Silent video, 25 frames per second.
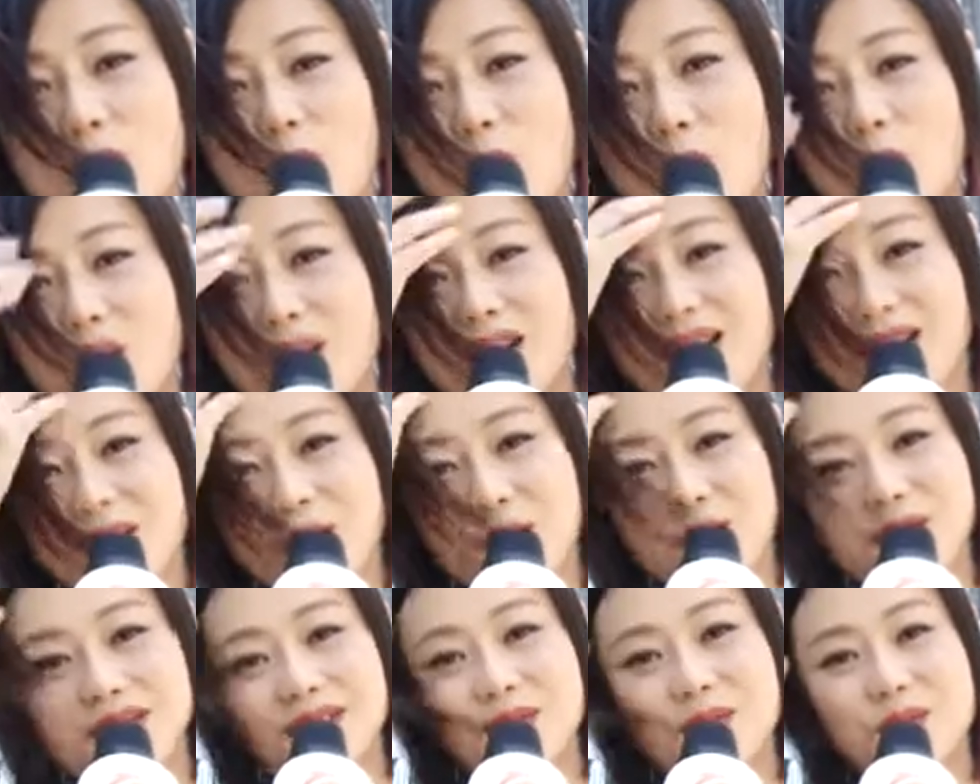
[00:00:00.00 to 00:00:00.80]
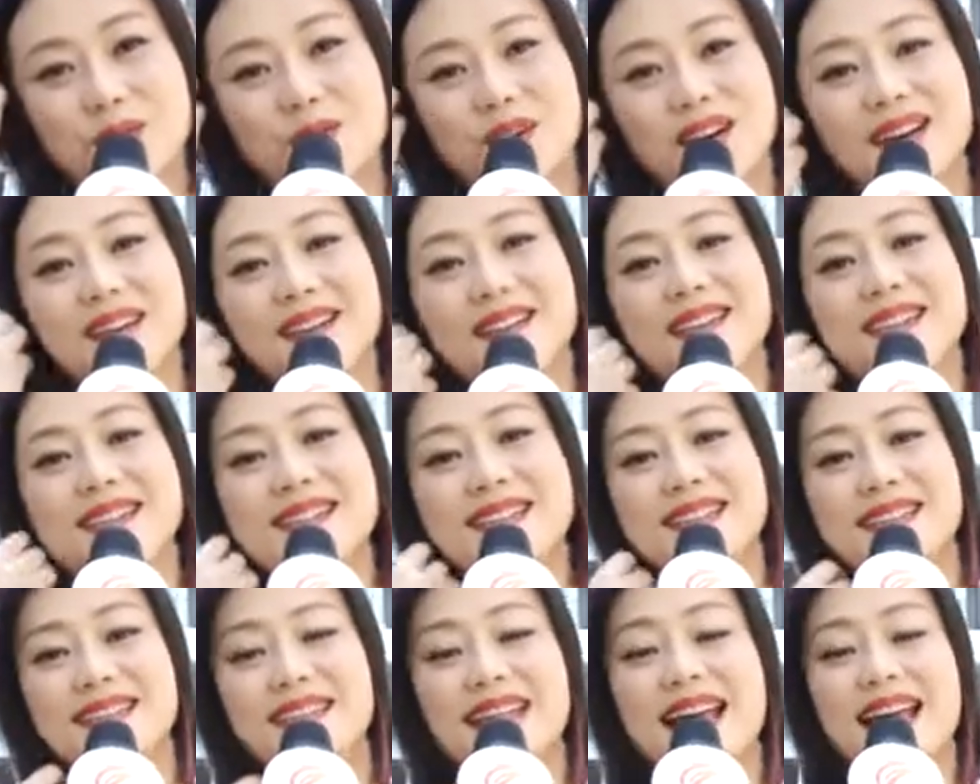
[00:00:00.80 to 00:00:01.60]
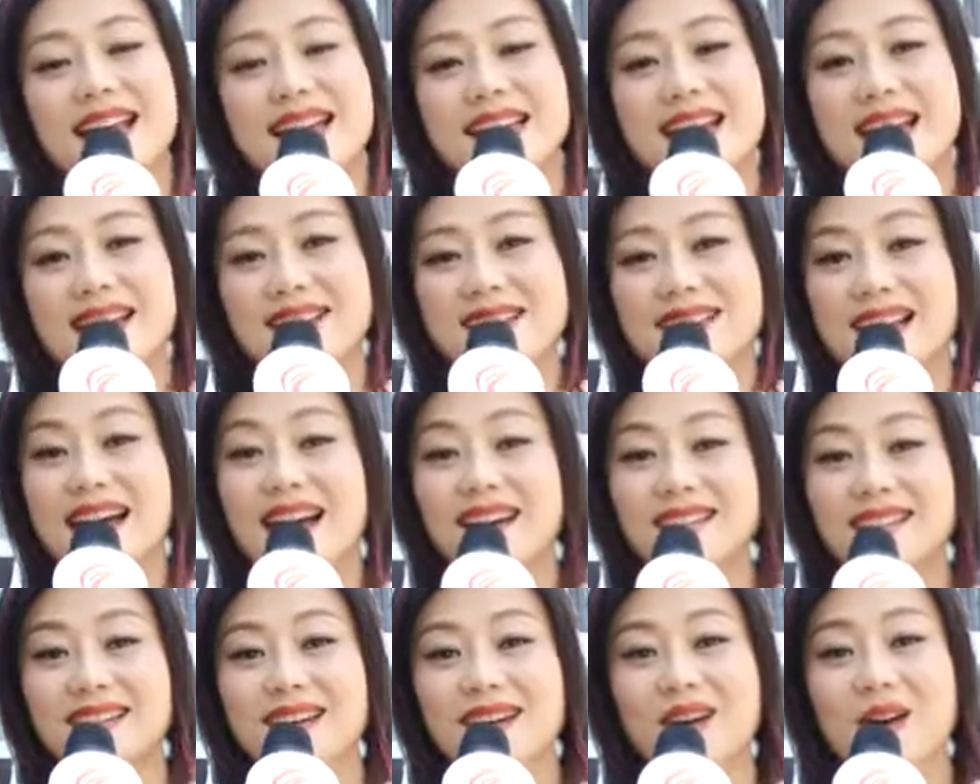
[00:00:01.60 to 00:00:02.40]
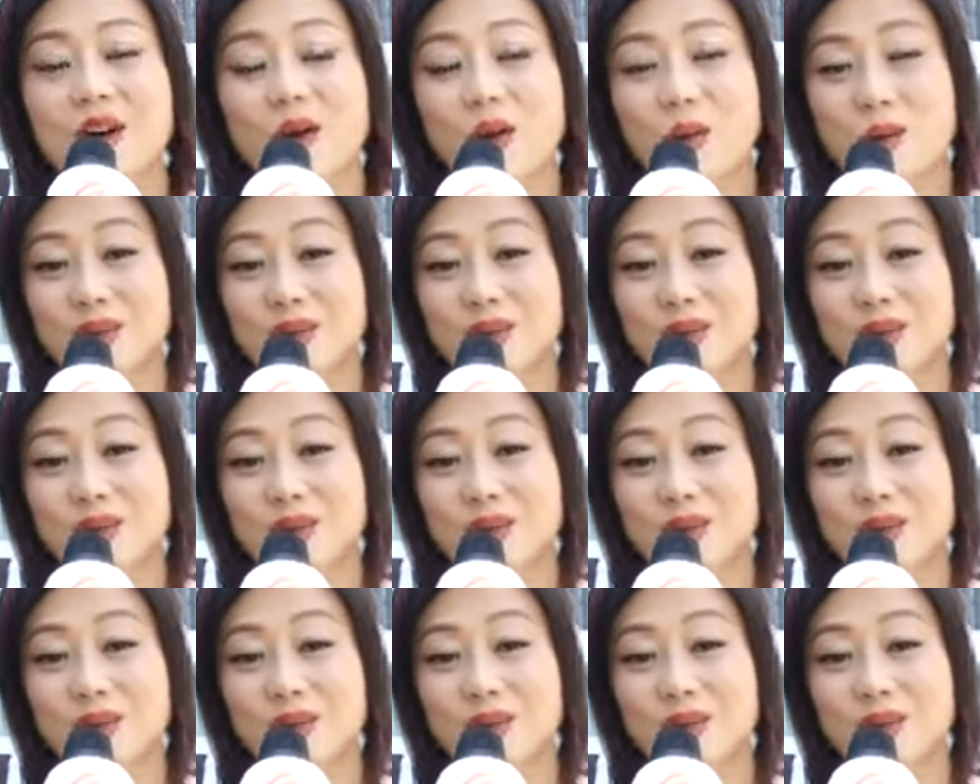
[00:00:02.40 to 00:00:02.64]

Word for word: 我和我的女儿一起来演唱的。